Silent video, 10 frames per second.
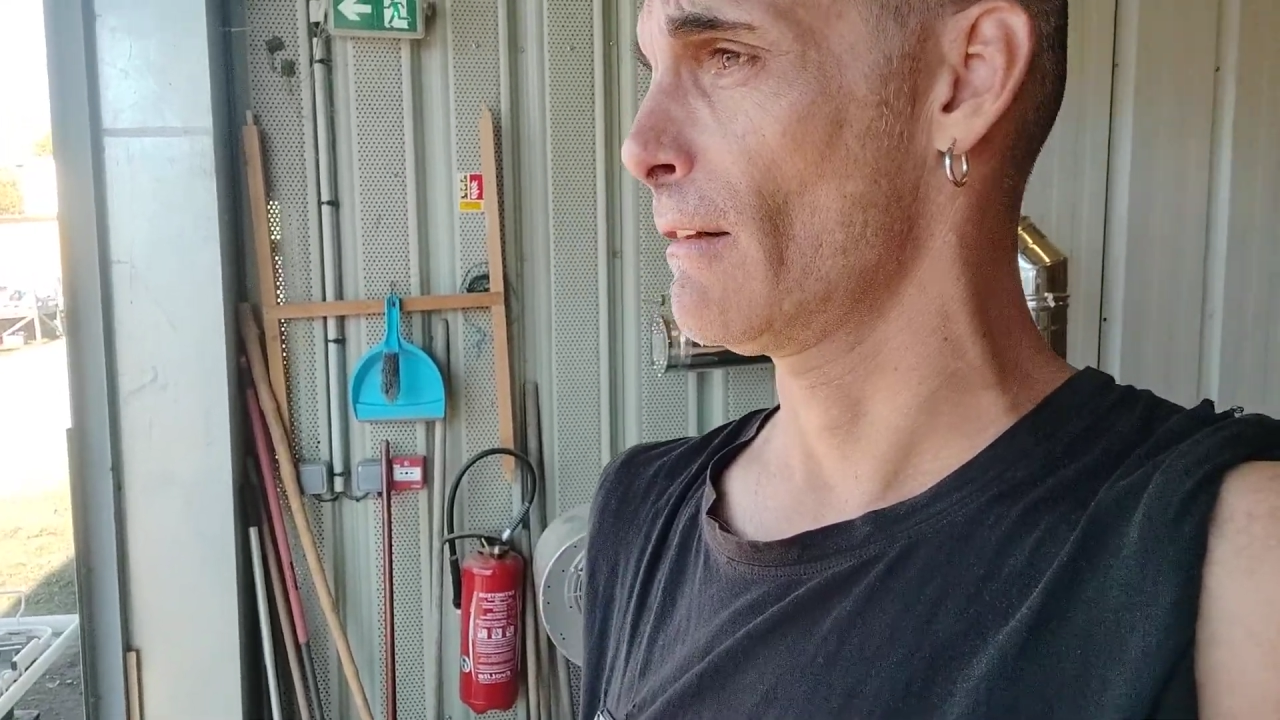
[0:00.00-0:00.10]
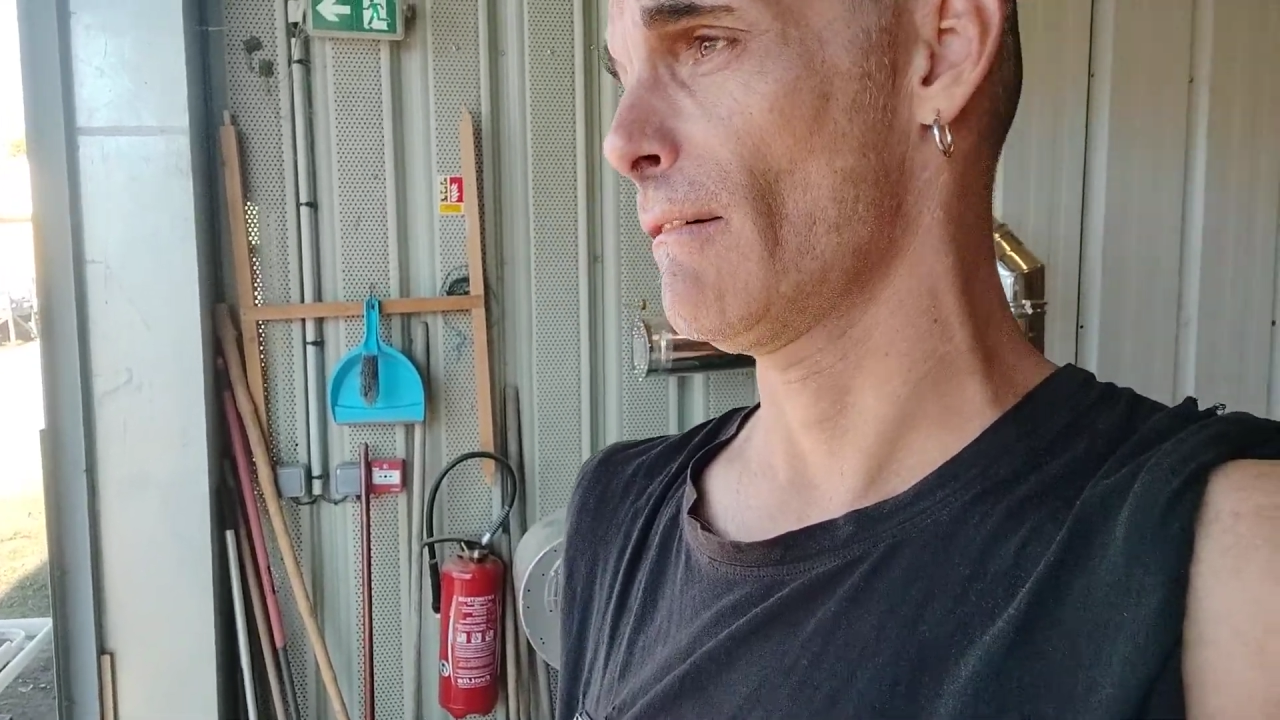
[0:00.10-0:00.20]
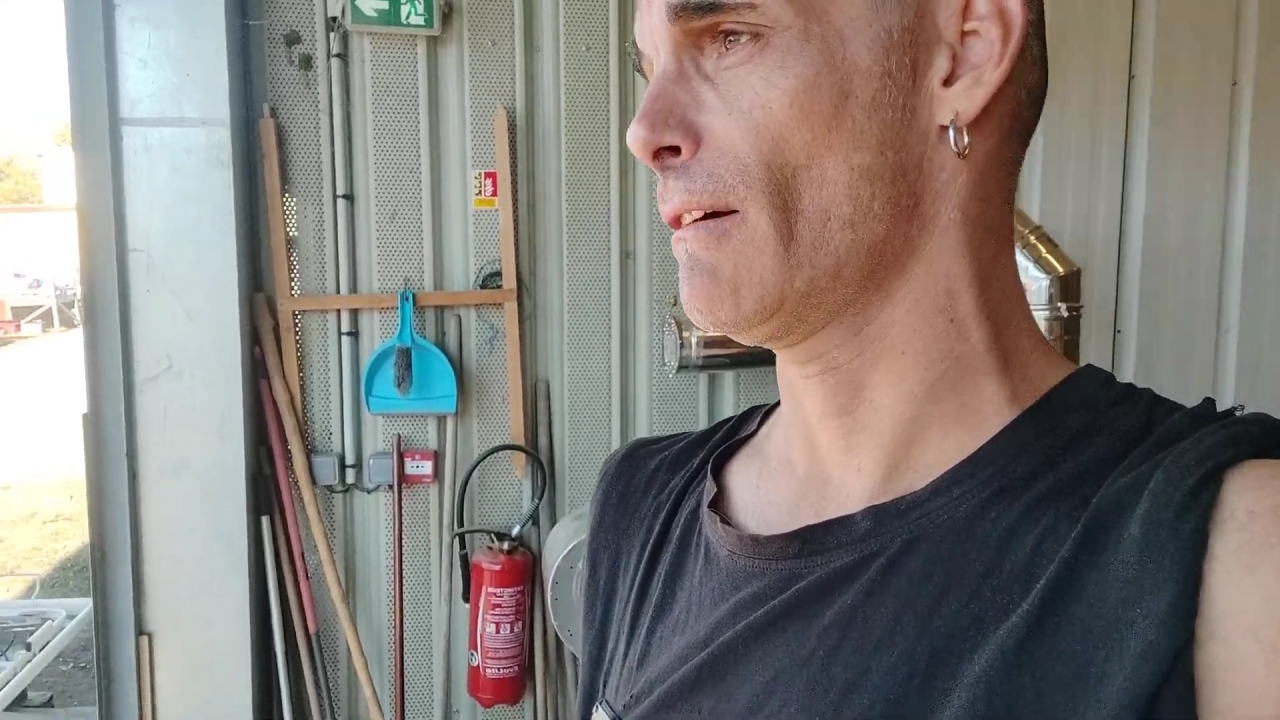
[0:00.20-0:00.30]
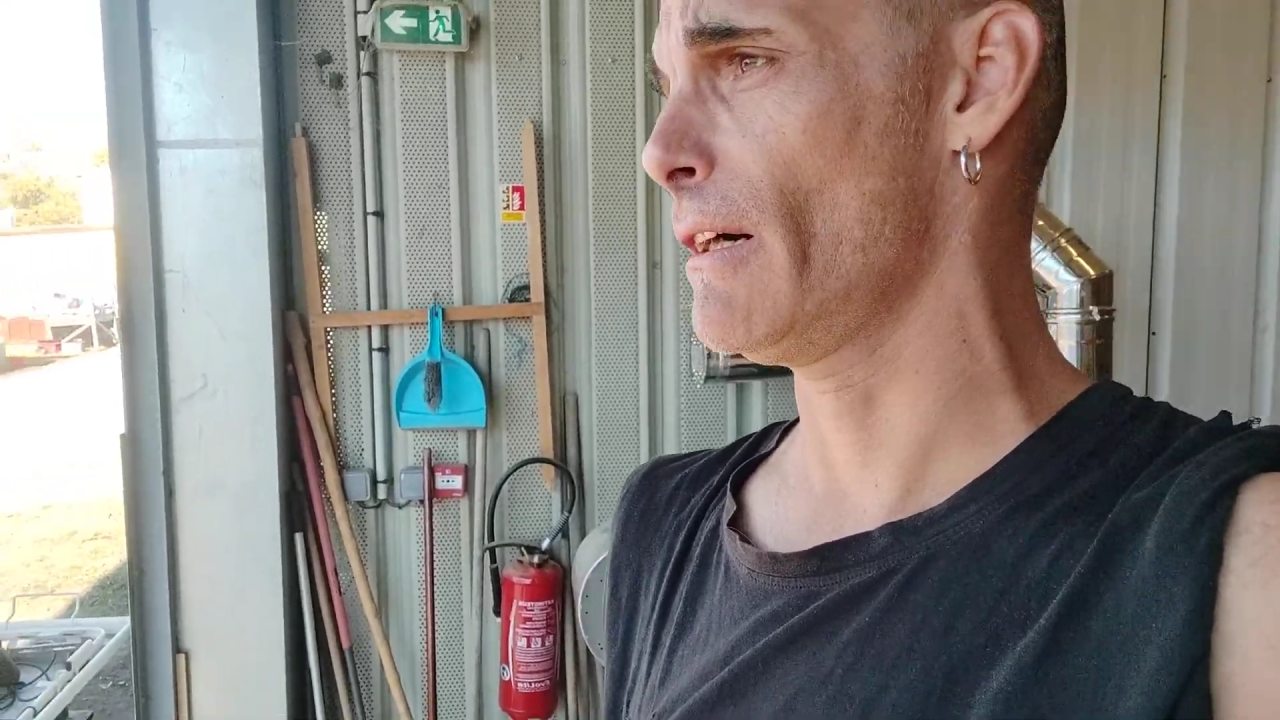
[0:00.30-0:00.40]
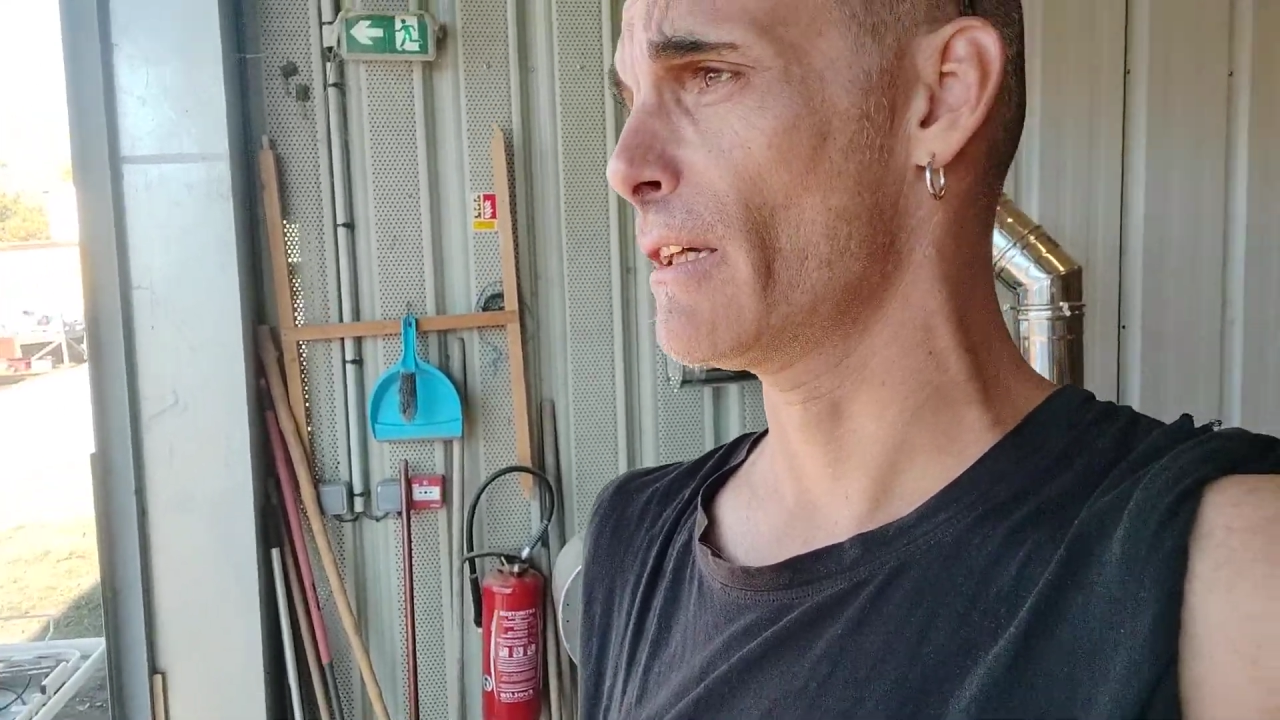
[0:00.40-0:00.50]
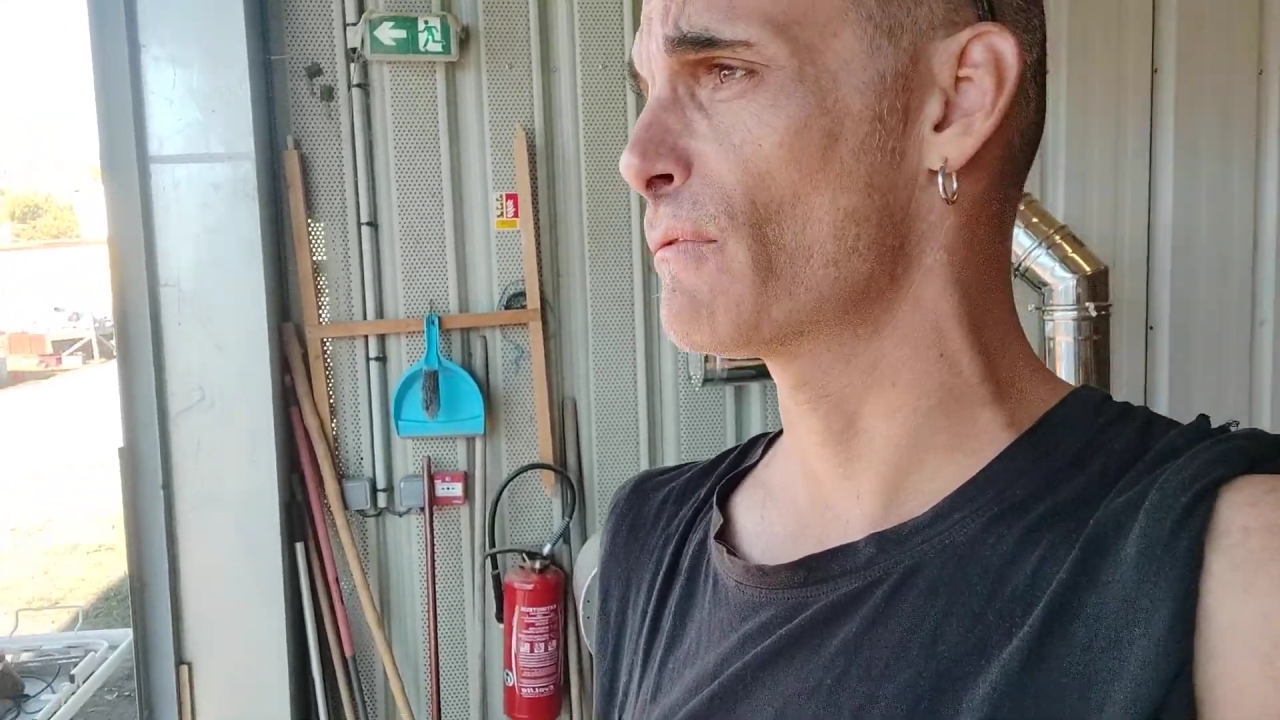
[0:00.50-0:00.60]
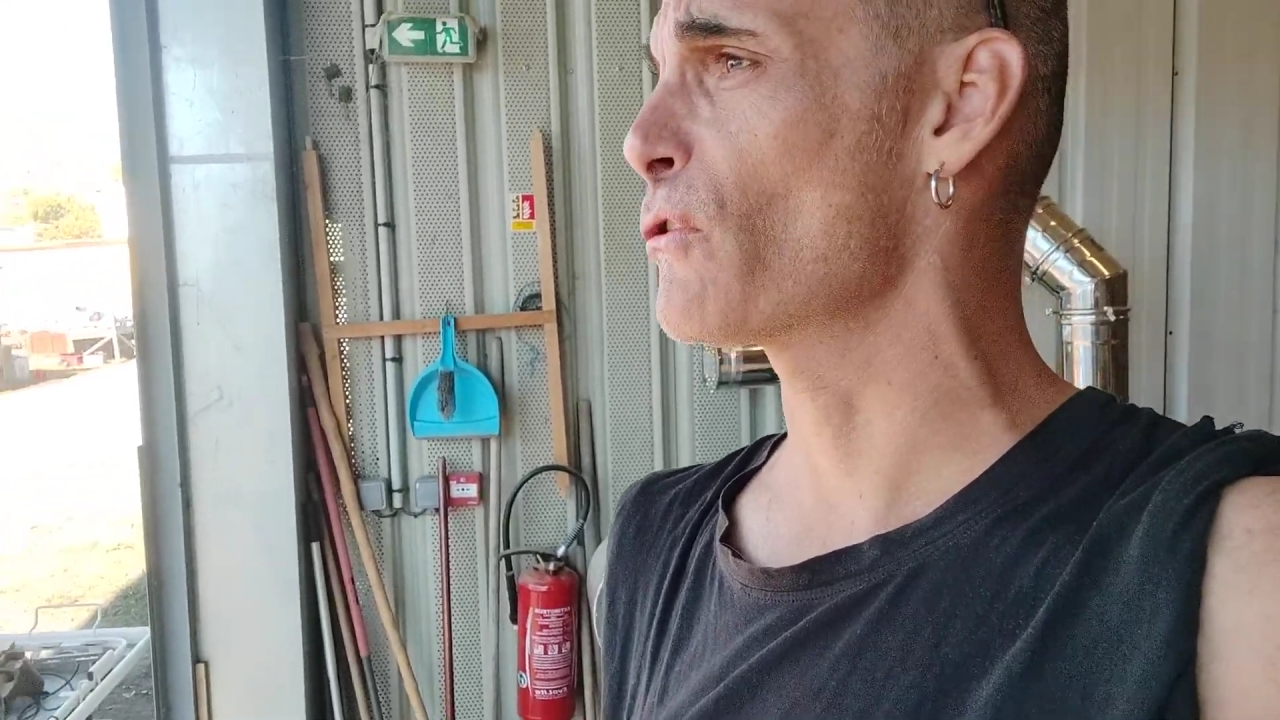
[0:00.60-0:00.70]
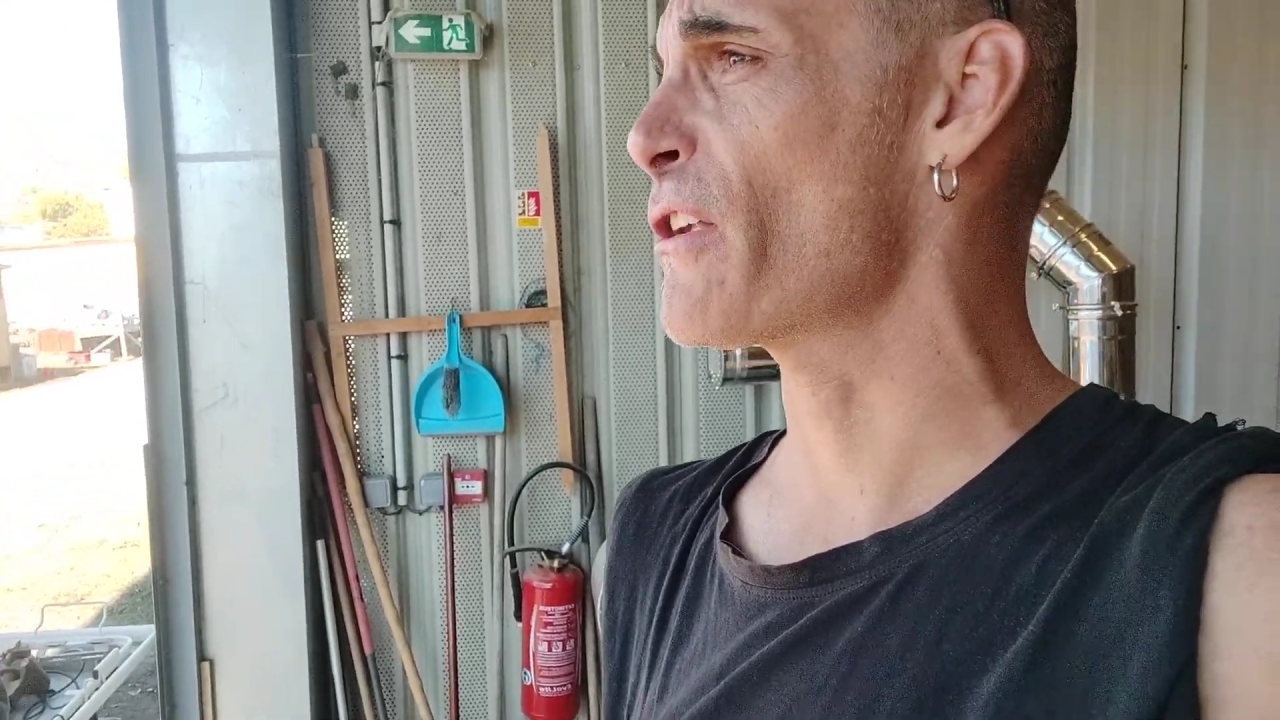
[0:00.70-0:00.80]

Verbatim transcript: Eh ouais, il faut